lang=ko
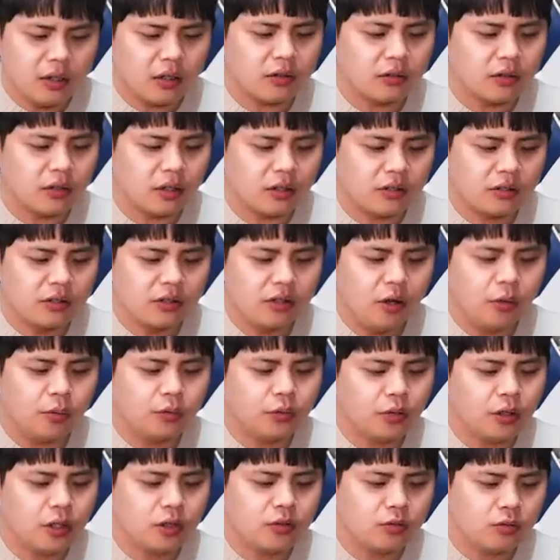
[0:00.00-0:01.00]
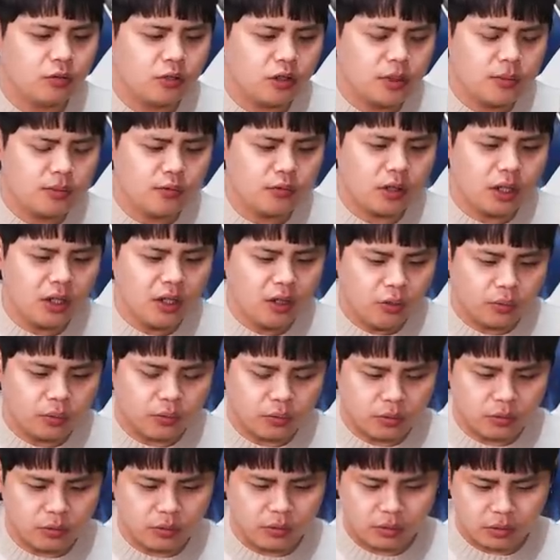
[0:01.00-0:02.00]
게 그렇게 크게 없어가지고 리뷰를 할 게
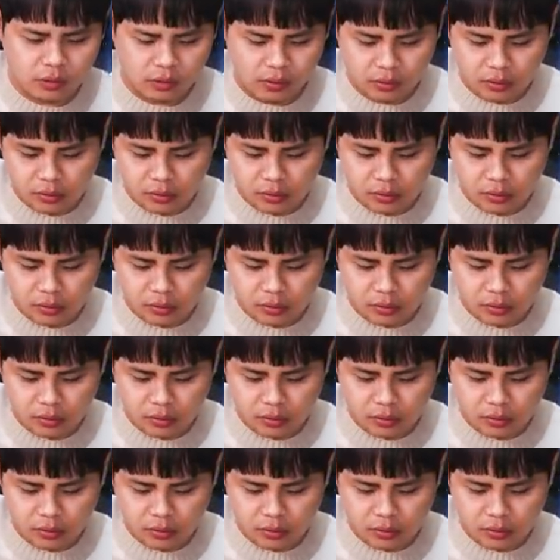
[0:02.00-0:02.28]
없어 이거는.